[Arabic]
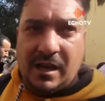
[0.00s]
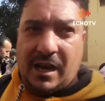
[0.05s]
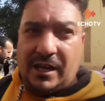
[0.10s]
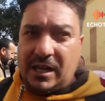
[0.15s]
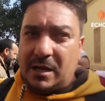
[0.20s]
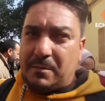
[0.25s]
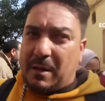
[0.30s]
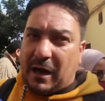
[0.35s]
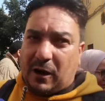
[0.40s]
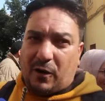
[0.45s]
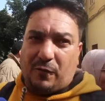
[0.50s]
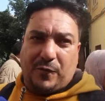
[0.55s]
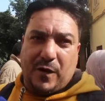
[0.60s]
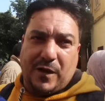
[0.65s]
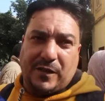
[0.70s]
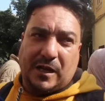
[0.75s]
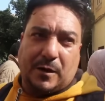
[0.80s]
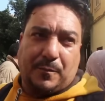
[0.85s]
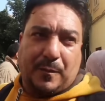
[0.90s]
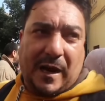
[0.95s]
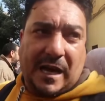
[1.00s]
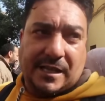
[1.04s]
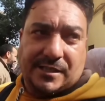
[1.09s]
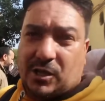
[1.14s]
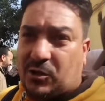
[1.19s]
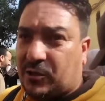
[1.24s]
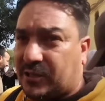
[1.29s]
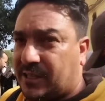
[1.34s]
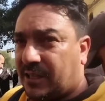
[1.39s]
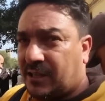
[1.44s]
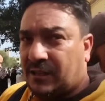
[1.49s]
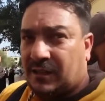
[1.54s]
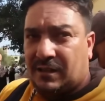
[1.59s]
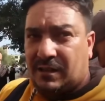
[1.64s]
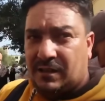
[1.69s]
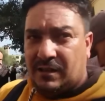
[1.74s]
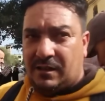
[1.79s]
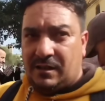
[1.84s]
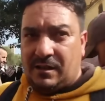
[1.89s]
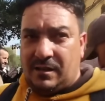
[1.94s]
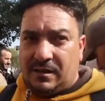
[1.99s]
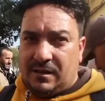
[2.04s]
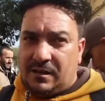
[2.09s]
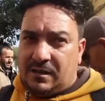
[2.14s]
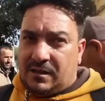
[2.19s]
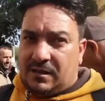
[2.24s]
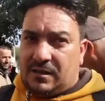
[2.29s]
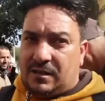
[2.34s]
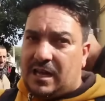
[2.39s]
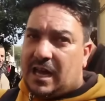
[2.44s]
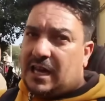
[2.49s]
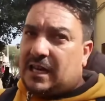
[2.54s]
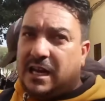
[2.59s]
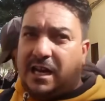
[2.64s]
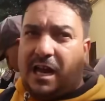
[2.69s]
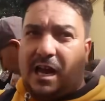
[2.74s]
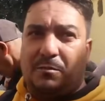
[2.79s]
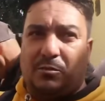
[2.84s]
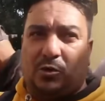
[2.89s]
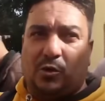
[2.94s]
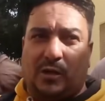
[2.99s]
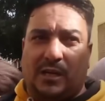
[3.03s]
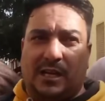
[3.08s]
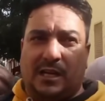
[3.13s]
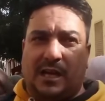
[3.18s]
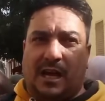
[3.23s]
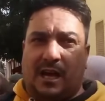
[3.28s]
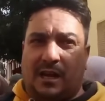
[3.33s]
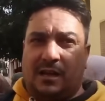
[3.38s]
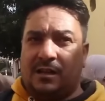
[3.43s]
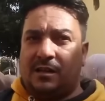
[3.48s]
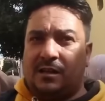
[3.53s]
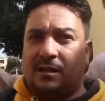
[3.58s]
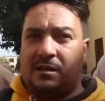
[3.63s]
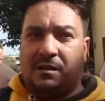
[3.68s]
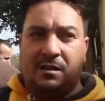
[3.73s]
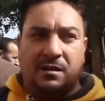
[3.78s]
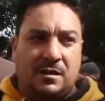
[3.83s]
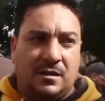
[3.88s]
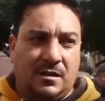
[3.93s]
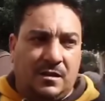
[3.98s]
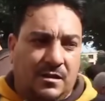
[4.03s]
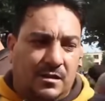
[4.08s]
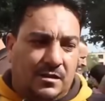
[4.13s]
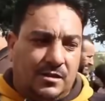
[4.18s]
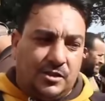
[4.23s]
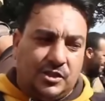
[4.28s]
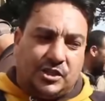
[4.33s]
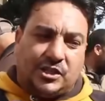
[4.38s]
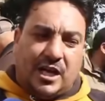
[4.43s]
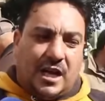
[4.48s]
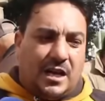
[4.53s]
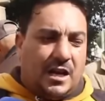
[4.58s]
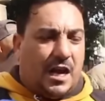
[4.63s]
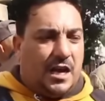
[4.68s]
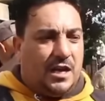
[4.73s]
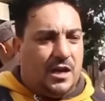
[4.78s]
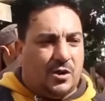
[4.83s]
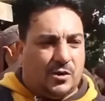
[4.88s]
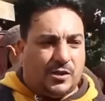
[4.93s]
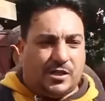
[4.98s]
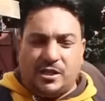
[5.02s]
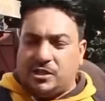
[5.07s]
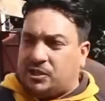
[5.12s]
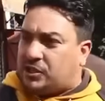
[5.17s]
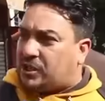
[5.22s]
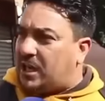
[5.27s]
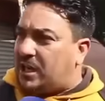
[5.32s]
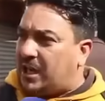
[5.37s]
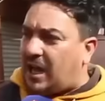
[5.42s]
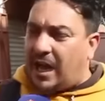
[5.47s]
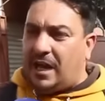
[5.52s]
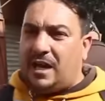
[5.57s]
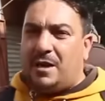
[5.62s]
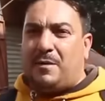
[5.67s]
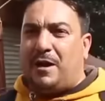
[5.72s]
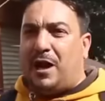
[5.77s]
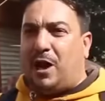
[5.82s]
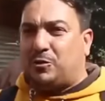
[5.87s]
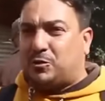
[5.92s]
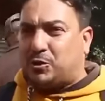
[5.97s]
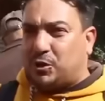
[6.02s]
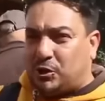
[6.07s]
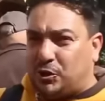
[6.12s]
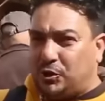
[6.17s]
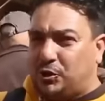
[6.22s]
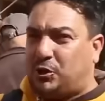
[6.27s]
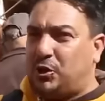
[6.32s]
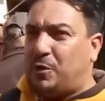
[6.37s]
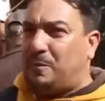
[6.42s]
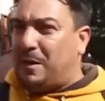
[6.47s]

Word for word: راني معروف في هذه البلاصه اختي لا لا الحمد لله ان شاء الله يا اختي ان شاء الله احنا ما نحوسوش ندو